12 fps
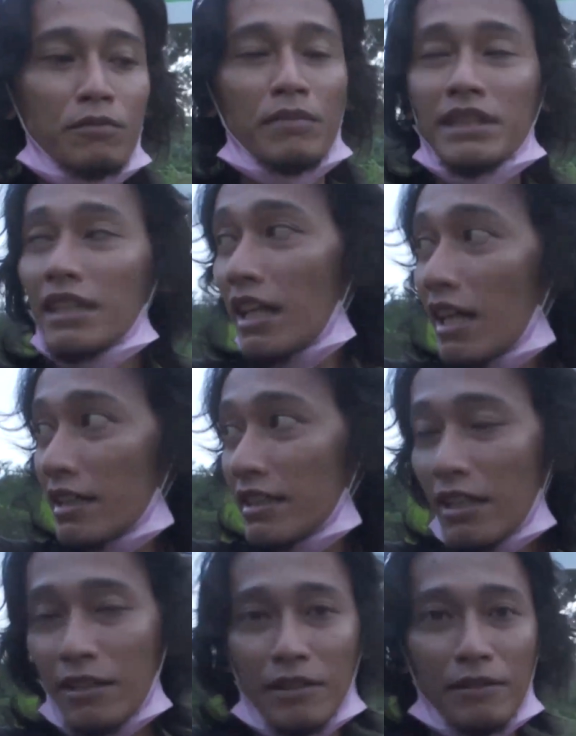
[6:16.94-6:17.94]
masyarakat
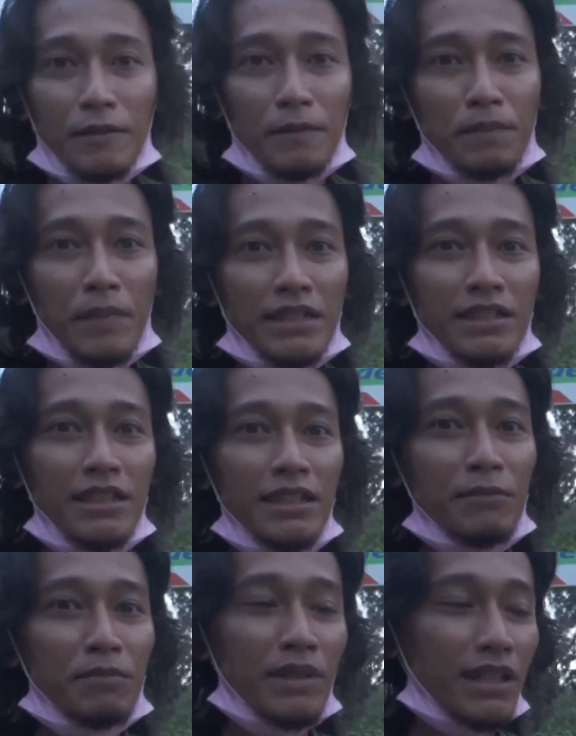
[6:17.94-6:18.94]
yang masih
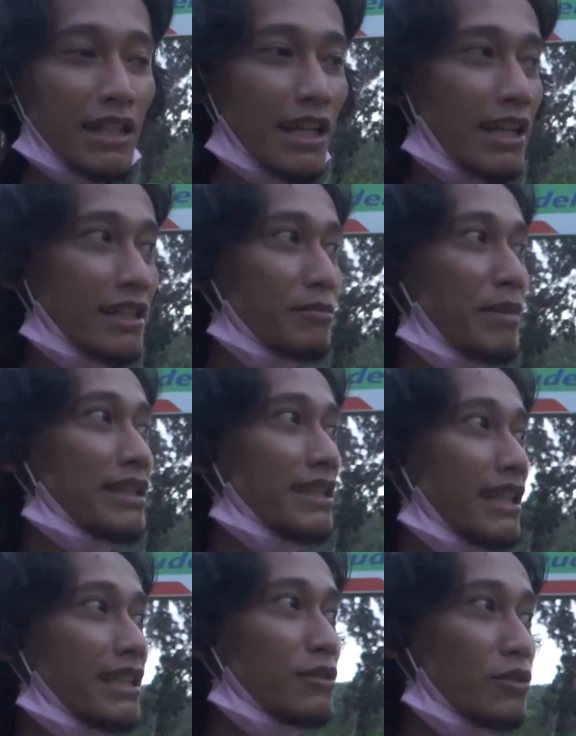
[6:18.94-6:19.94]
berkeliaran di
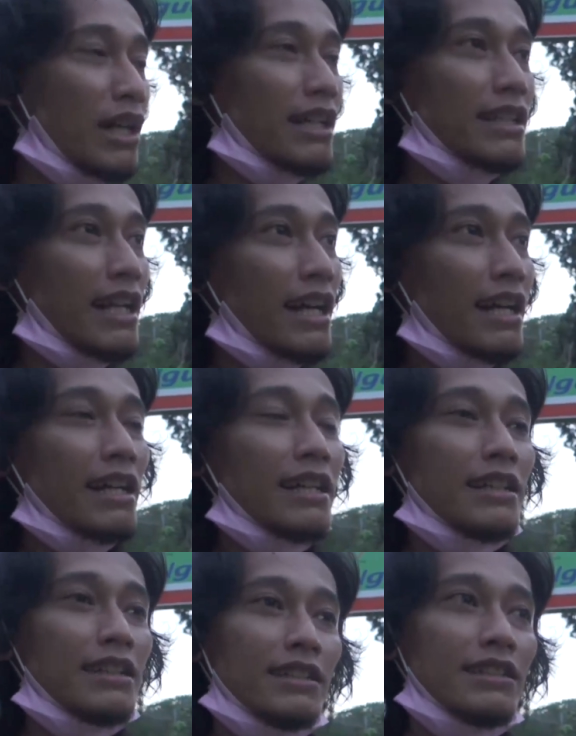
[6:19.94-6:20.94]
pantai itu karena
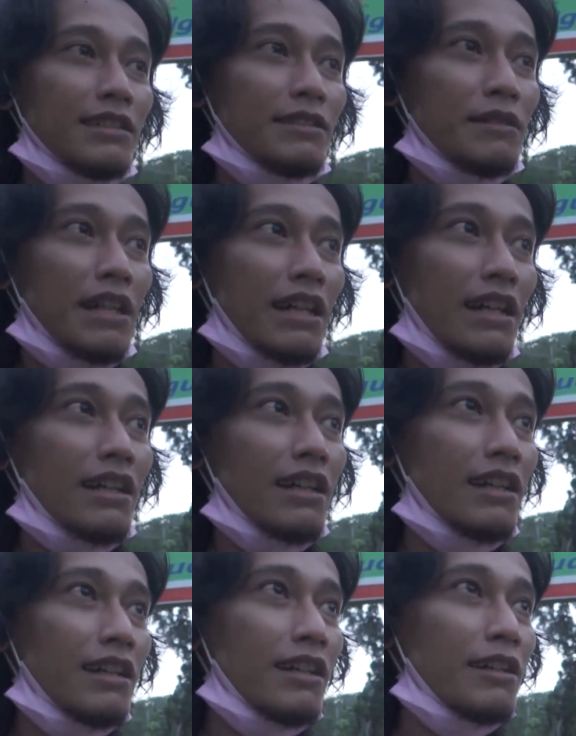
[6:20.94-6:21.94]

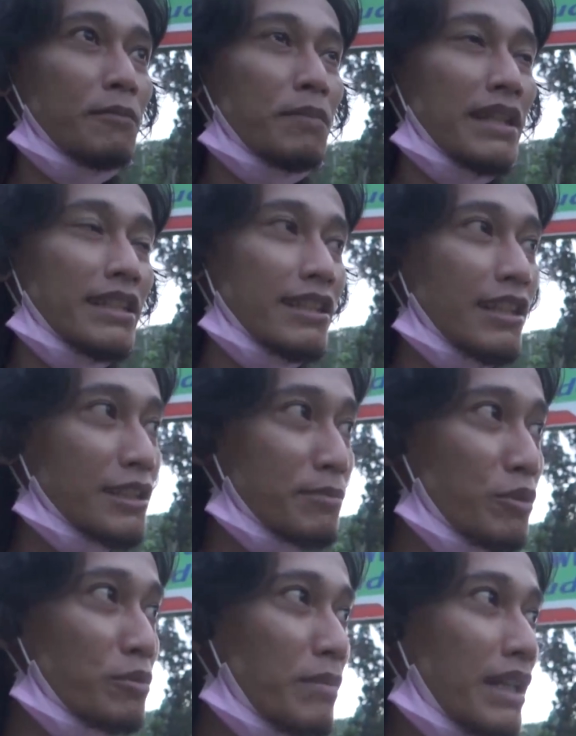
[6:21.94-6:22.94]
Eh, pantai
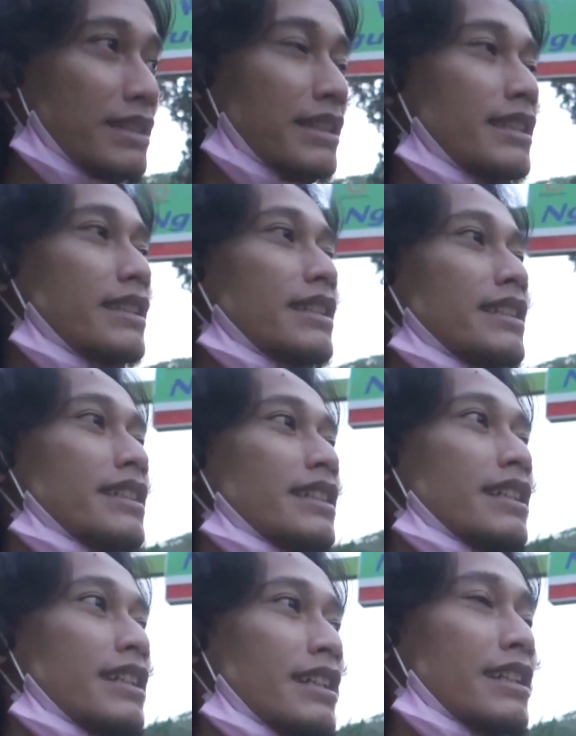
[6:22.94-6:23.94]
tersebut masih
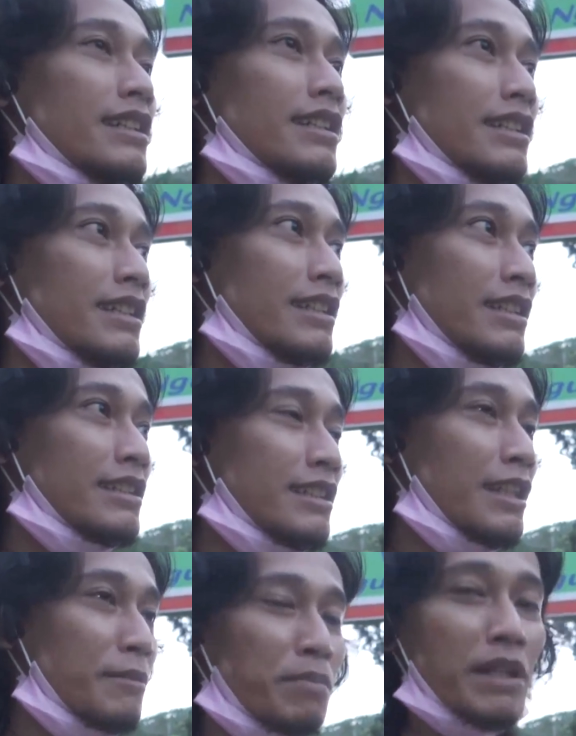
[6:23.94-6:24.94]

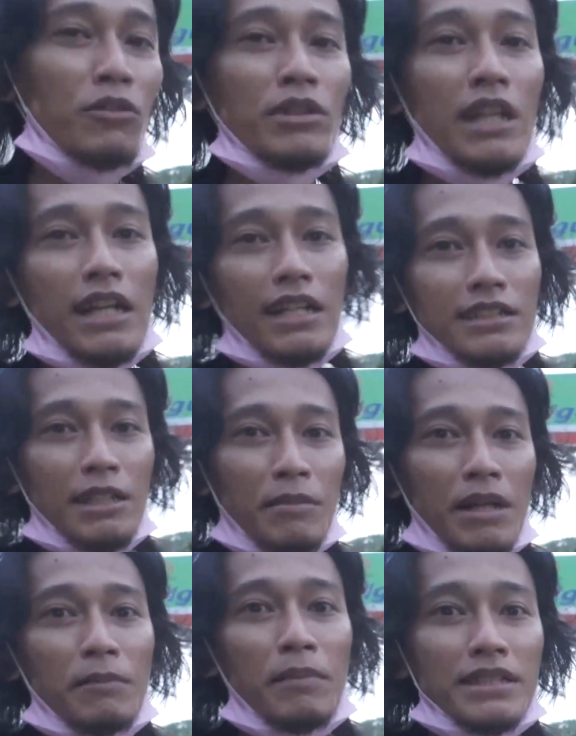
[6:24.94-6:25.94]
dipergunakan
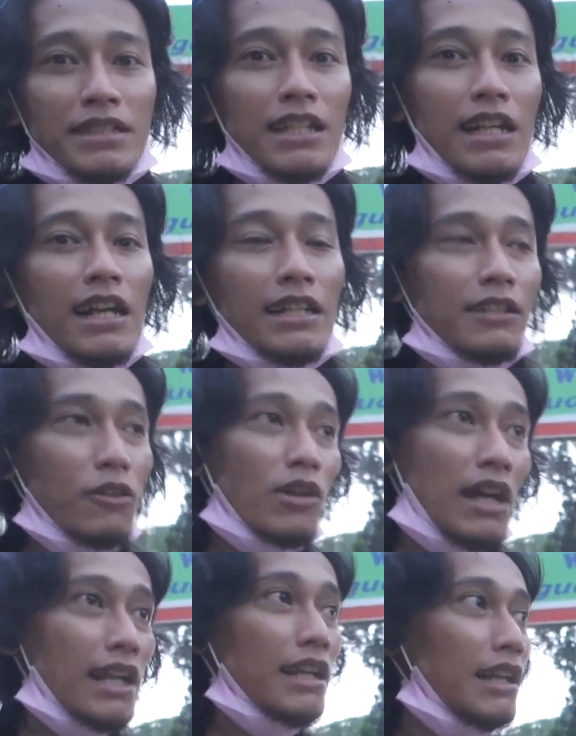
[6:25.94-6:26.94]
sama masyarakat
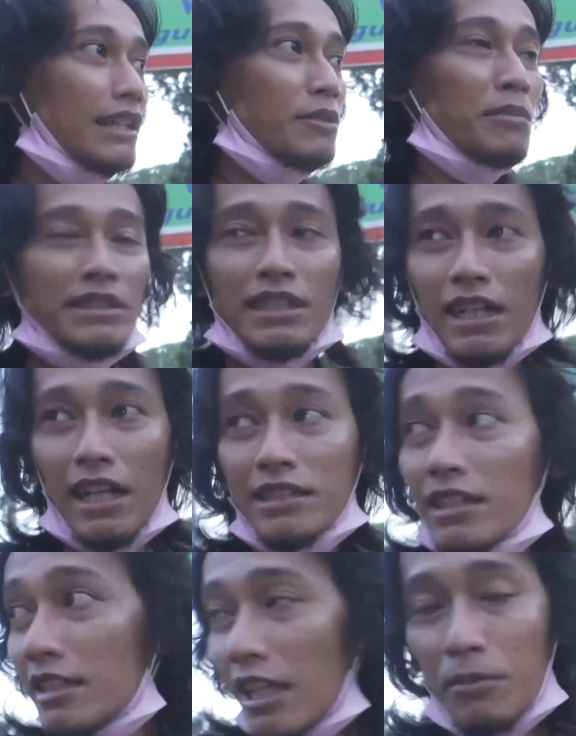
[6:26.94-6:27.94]
lokal atau masyarakat
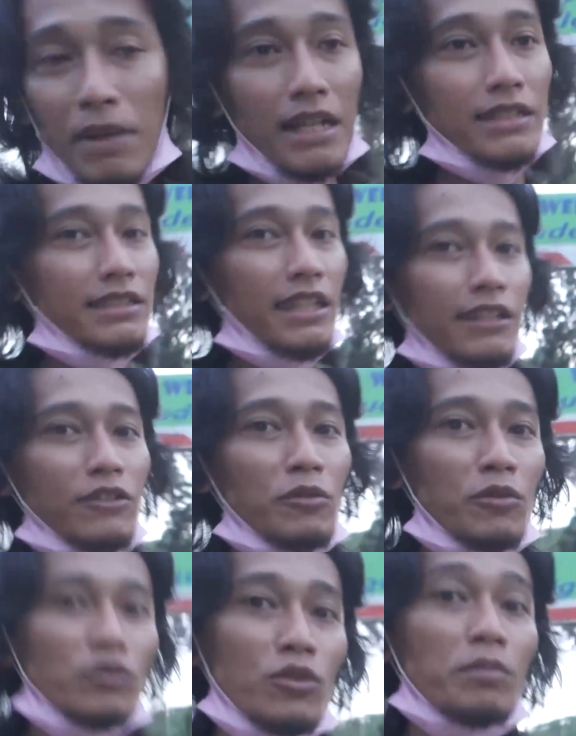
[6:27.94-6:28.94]
sekitar pantai itu
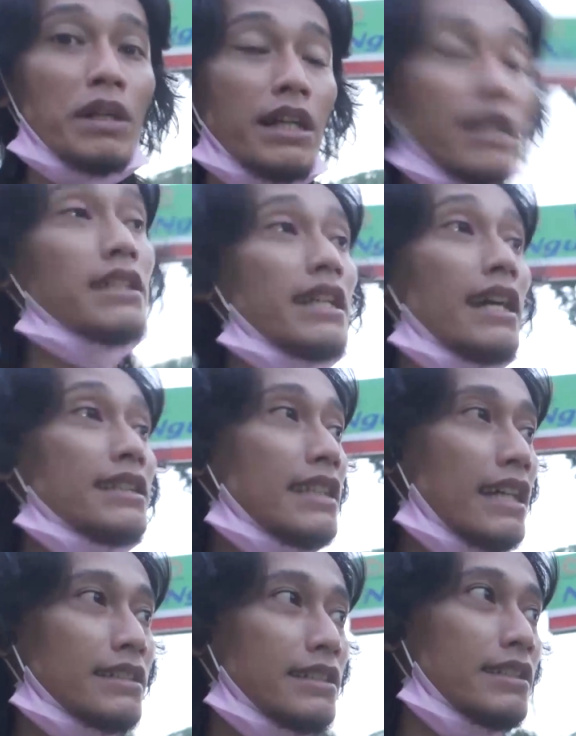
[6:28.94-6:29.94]
untuk
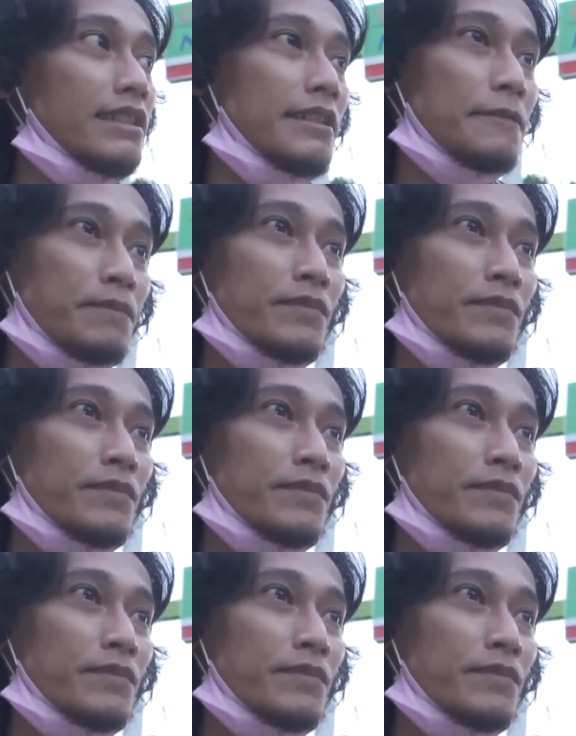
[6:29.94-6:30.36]
berkegiatan. Jadi